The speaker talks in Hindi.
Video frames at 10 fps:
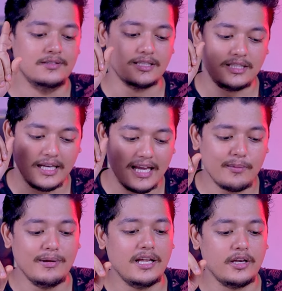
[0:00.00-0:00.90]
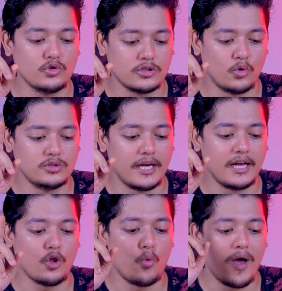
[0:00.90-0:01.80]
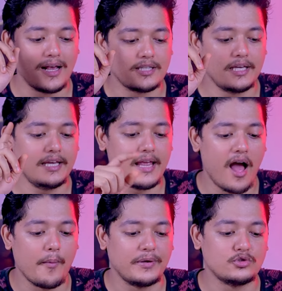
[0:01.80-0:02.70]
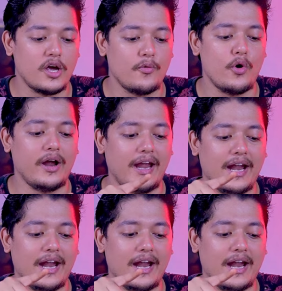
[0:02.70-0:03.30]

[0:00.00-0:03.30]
जैसे ही एक मिलियन यूजर्स हो जाएंगे तो वैसे ही यहाँ पे जो है वो